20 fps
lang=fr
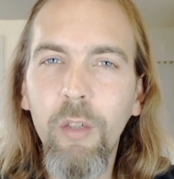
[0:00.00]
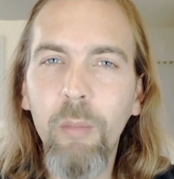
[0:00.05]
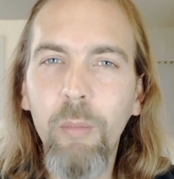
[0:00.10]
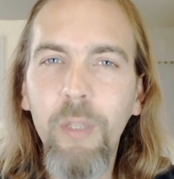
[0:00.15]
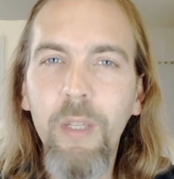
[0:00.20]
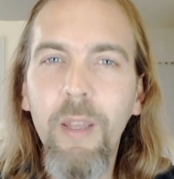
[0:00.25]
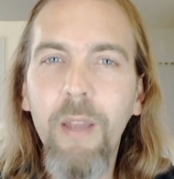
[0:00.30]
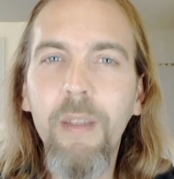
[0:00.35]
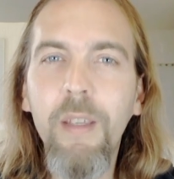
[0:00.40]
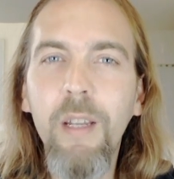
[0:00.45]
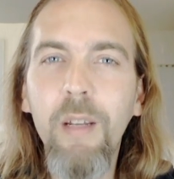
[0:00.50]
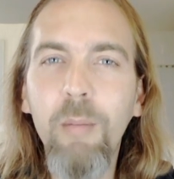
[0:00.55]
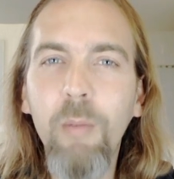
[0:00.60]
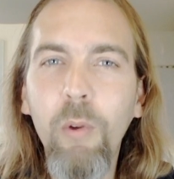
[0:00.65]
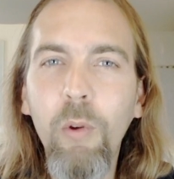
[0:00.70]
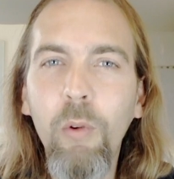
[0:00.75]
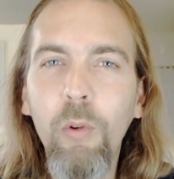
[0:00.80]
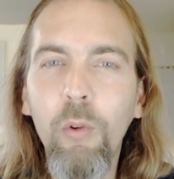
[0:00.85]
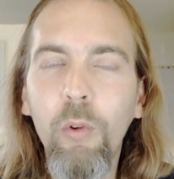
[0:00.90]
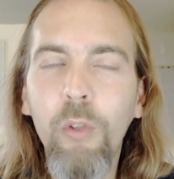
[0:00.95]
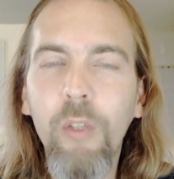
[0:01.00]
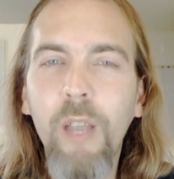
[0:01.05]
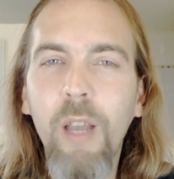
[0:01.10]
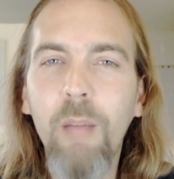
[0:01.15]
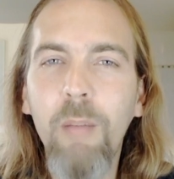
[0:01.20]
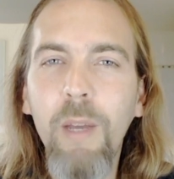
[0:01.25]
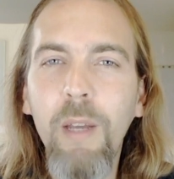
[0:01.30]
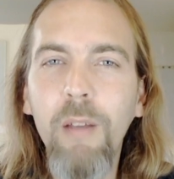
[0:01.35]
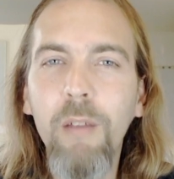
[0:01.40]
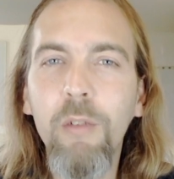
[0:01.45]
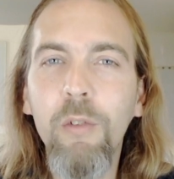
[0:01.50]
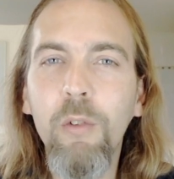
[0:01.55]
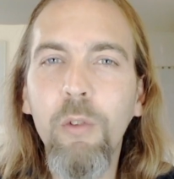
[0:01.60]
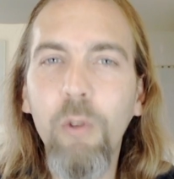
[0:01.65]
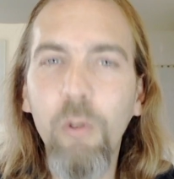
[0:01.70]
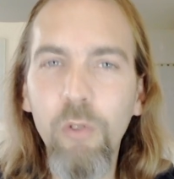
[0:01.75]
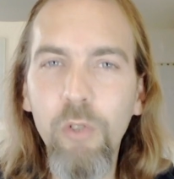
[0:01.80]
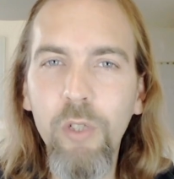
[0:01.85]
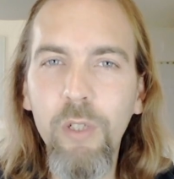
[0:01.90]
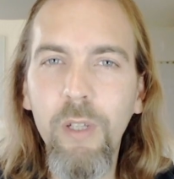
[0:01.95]
Mais il y a également le karma
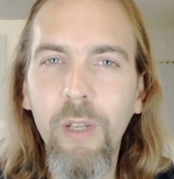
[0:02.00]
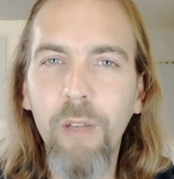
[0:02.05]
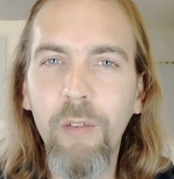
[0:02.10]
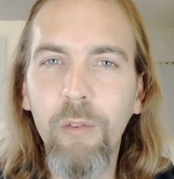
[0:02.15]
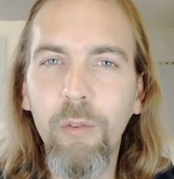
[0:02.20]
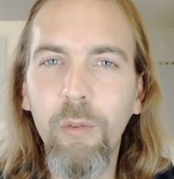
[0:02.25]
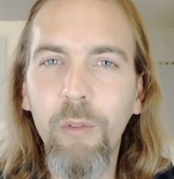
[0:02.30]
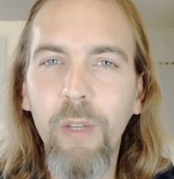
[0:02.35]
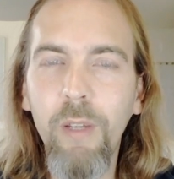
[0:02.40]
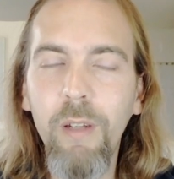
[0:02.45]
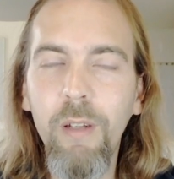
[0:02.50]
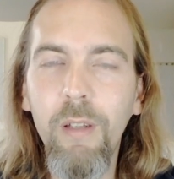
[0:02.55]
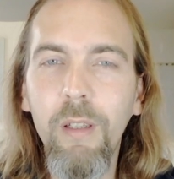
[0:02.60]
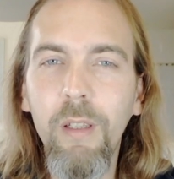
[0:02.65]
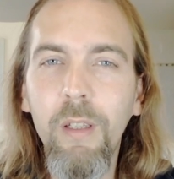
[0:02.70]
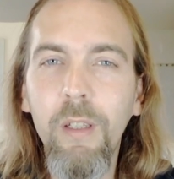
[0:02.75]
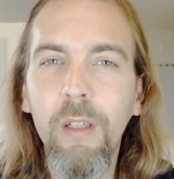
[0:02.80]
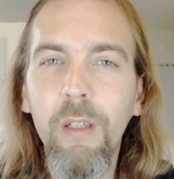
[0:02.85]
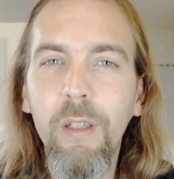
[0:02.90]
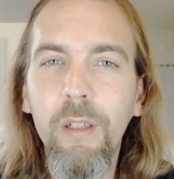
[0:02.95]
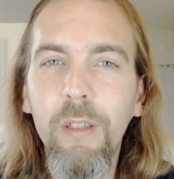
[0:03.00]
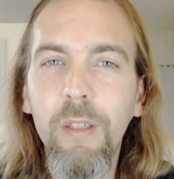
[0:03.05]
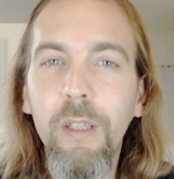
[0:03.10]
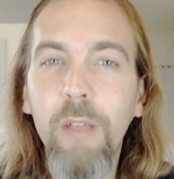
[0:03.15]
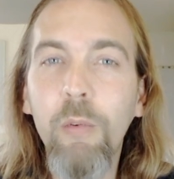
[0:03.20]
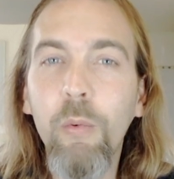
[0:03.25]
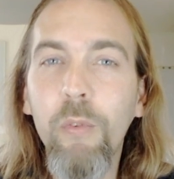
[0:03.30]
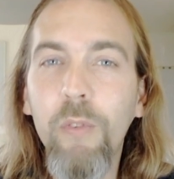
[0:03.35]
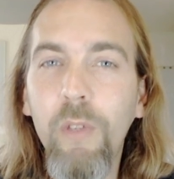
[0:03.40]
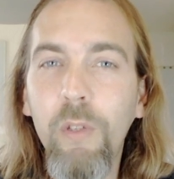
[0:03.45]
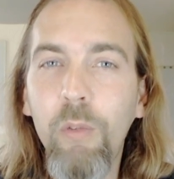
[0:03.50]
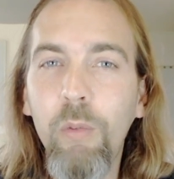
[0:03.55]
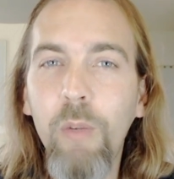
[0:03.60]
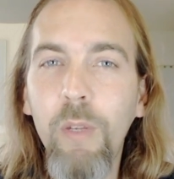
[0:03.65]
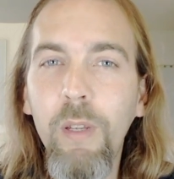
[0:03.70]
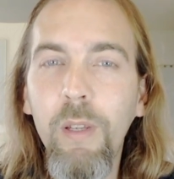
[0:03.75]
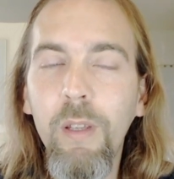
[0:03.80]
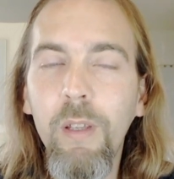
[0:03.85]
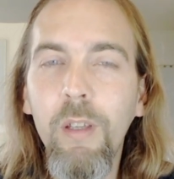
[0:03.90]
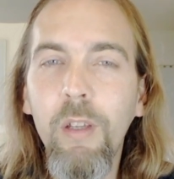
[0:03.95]
transgénérationnel, qui est
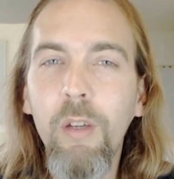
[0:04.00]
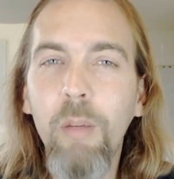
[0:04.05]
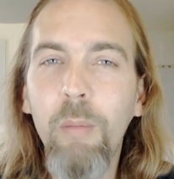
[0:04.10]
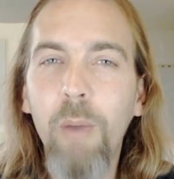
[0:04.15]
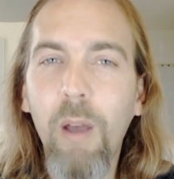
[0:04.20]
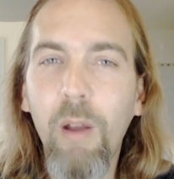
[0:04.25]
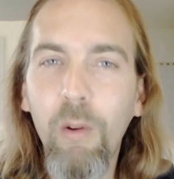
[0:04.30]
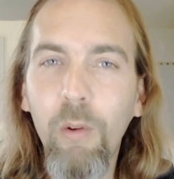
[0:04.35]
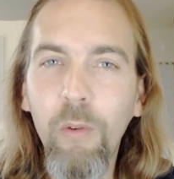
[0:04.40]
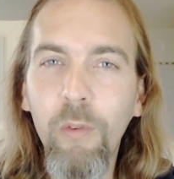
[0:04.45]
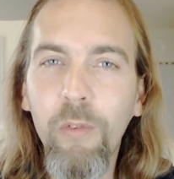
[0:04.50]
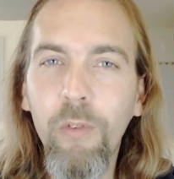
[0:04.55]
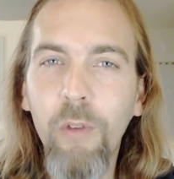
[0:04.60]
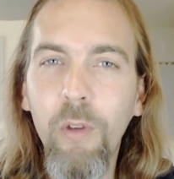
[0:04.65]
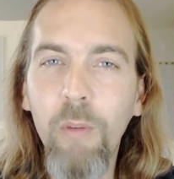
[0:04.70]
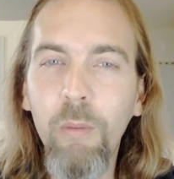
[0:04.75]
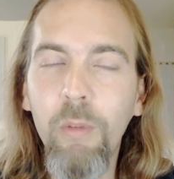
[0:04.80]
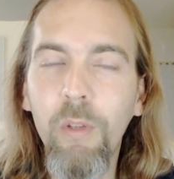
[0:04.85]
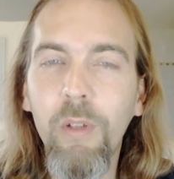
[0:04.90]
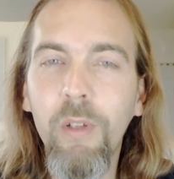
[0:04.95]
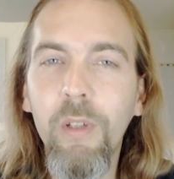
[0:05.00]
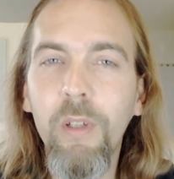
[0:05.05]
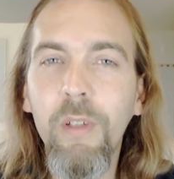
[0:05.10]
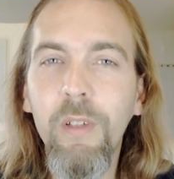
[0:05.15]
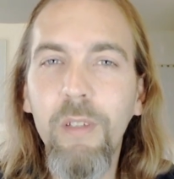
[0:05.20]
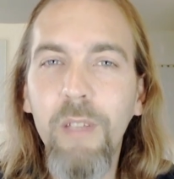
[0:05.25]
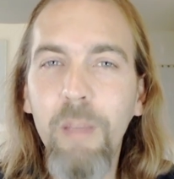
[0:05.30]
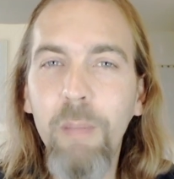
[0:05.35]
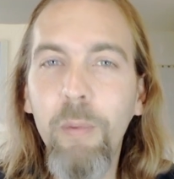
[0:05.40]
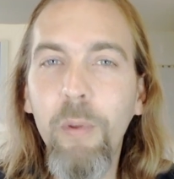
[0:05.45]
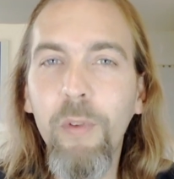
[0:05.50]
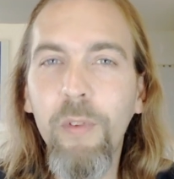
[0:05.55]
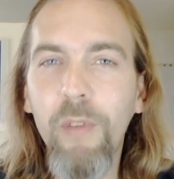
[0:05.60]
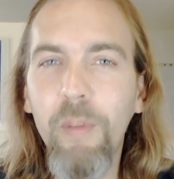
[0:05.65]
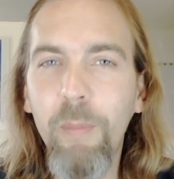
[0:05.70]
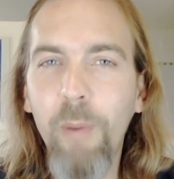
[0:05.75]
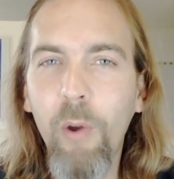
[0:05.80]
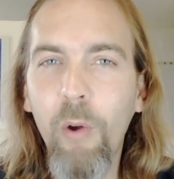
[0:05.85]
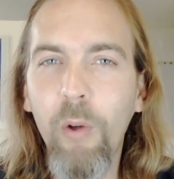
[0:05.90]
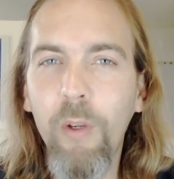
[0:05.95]
constitué par l'ensemble des
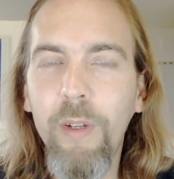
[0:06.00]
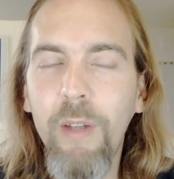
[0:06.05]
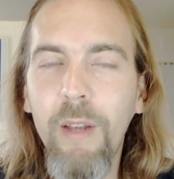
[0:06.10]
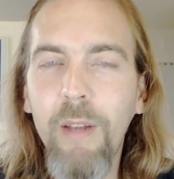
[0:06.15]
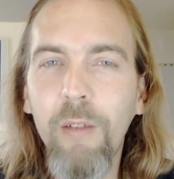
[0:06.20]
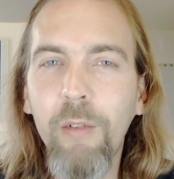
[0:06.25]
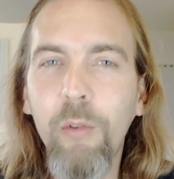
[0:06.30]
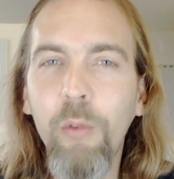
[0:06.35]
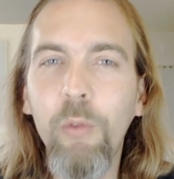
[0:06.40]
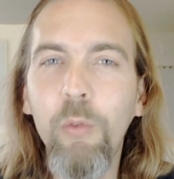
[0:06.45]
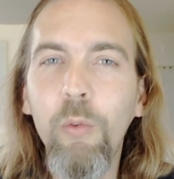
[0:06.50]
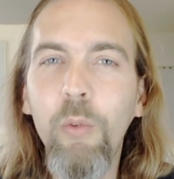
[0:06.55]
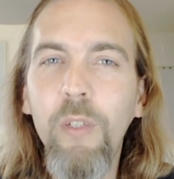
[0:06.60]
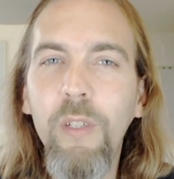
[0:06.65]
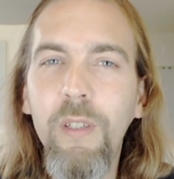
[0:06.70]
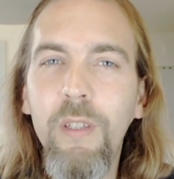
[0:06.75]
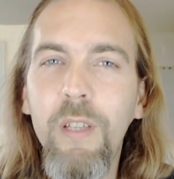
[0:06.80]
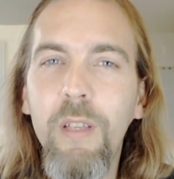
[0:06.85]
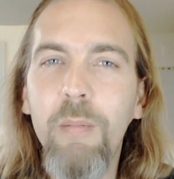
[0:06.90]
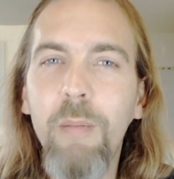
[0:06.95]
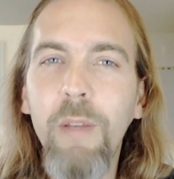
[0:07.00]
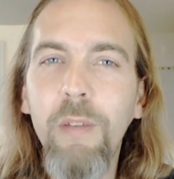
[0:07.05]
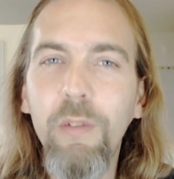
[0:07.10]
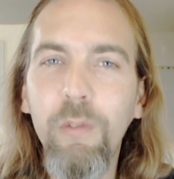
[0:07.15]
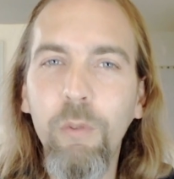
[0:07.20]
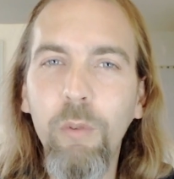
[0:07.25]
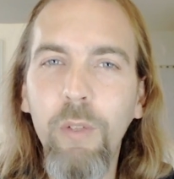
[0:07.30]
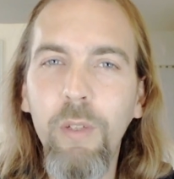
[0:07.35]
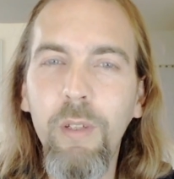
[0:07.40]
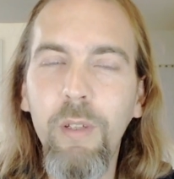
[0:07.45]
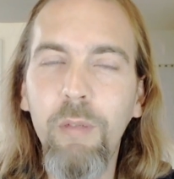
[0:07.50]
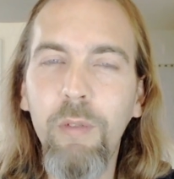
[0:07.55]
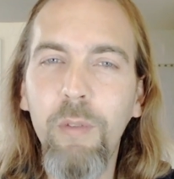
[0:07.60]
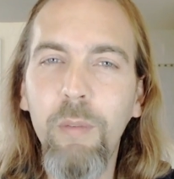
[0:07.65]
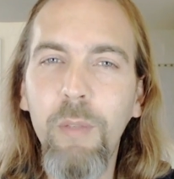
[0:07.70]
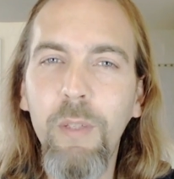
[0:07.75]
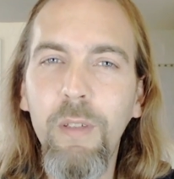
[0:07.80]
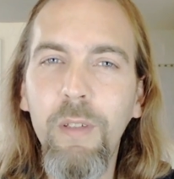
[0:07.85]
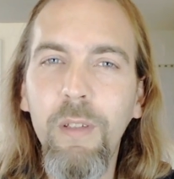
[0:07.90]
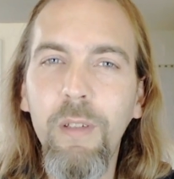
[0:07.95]
pensées, paroles et actes que nos lignées masculines et
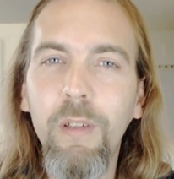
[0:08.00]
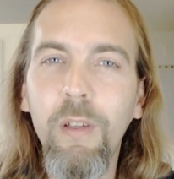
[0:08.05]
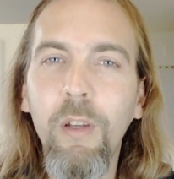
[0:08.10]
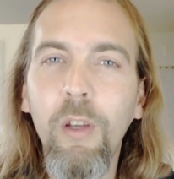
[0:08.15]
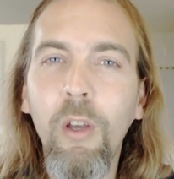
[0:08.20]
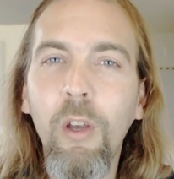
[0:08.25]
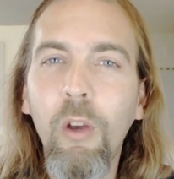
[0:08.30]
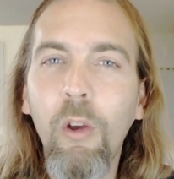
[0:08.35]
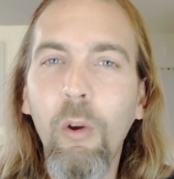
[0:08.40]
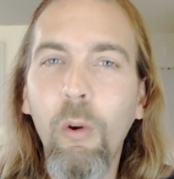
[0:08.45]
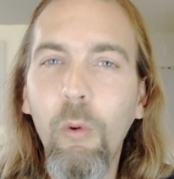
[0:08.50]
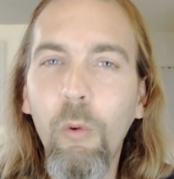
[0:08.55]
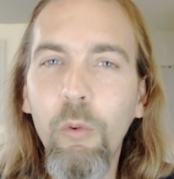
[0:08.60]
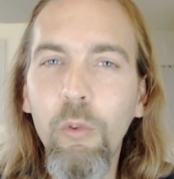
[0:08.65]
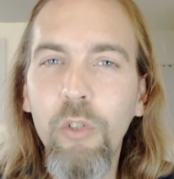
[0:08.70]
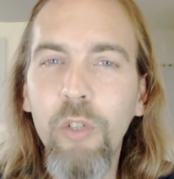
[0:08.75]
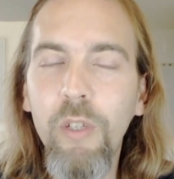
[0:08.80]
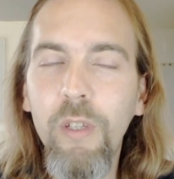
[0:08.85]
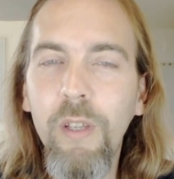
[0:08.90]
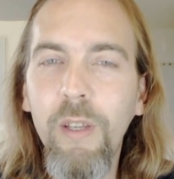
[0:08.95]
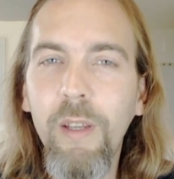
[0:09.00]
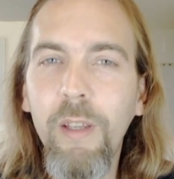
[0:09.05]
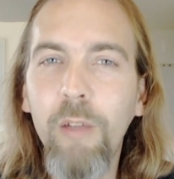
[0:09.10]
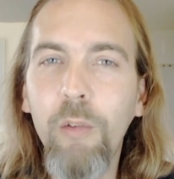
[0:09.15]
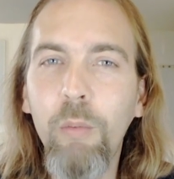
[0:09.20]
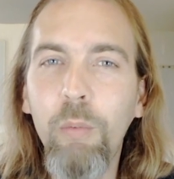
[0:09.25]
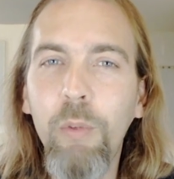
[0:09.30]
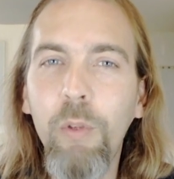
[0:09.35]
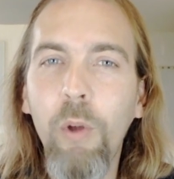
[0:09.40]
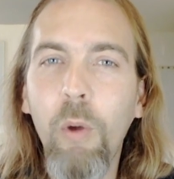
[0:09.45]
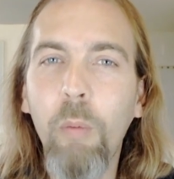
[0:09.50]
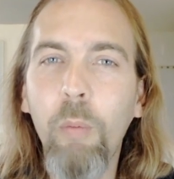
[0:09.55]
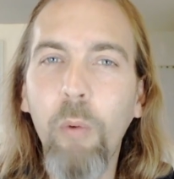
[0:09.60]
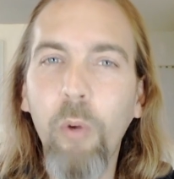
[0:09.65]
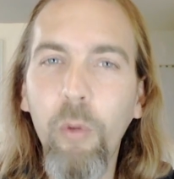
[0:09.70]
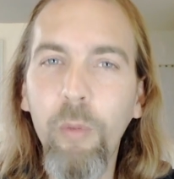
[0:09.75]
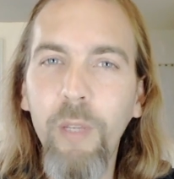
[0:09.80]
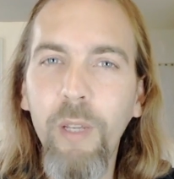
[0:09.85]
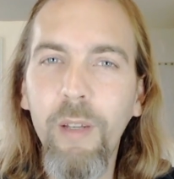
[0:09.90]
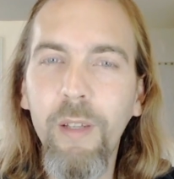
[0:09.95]
féminines ont généré depuis leur
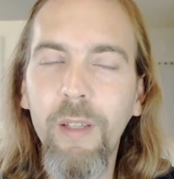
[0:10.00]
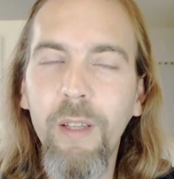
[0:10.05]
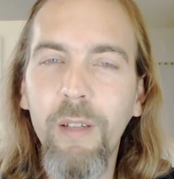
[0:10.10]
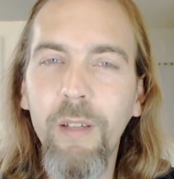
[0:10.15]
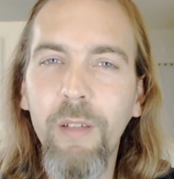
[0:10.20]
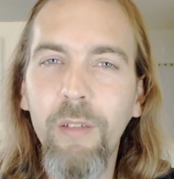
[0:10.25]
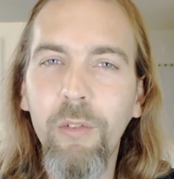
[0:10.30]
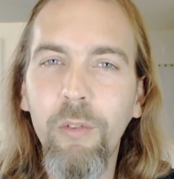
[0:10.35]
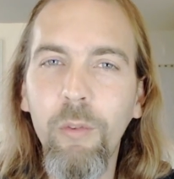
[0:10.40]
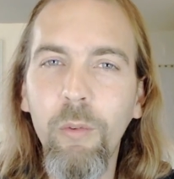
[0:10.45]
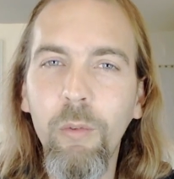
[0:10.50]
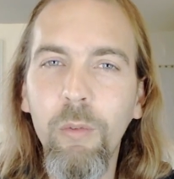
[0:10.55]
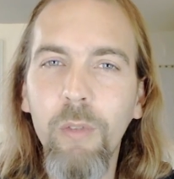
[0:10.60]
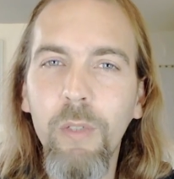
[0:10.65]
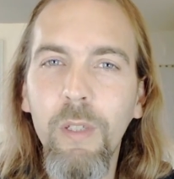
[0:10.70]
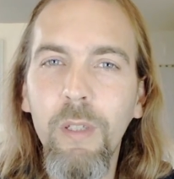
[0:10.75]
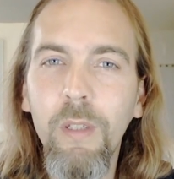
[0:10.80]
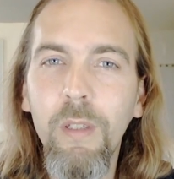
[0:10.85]
première incarnation